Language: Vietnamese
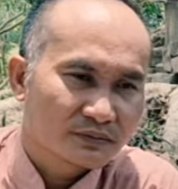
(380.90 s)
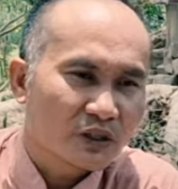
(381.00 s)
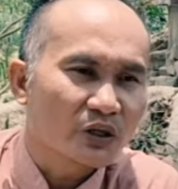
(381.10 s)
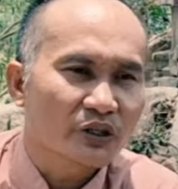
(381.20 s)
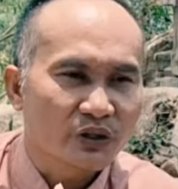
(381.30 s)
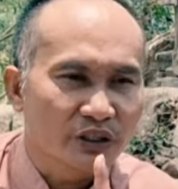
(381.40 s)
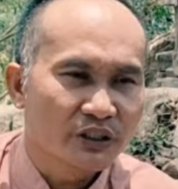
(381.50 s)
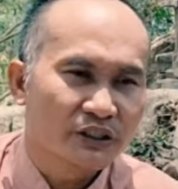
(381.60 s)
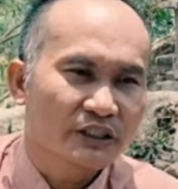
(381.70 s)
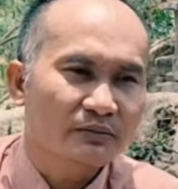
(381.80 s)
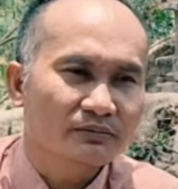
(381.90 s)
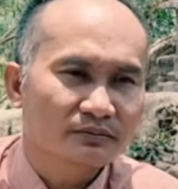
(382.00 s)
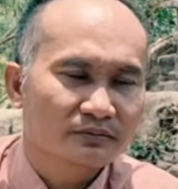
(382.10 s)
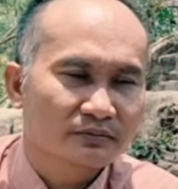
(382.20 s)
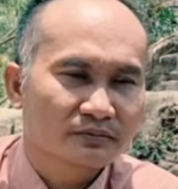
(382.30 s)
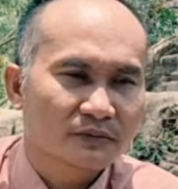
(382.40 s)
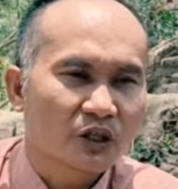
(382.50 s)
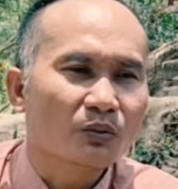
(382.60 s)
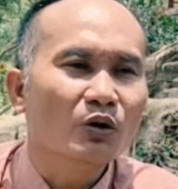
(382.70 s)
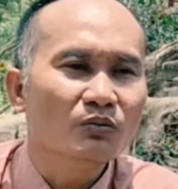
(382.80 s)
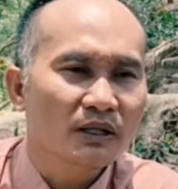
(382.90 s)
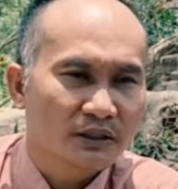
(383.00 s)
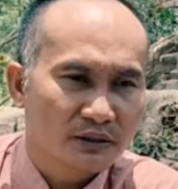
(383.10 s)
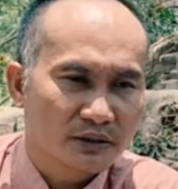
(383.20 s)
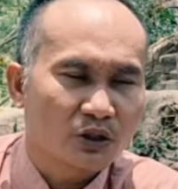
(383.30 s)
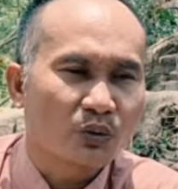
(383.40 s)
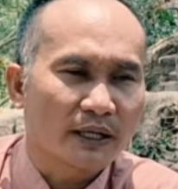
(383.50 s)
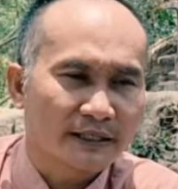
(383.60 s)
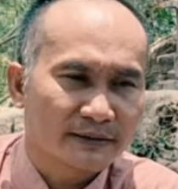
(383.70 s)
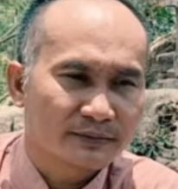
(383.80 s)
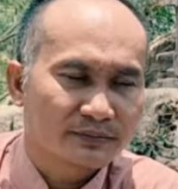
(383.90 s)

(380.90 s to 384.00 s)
đối với con người sống có bốn bên nội ngoại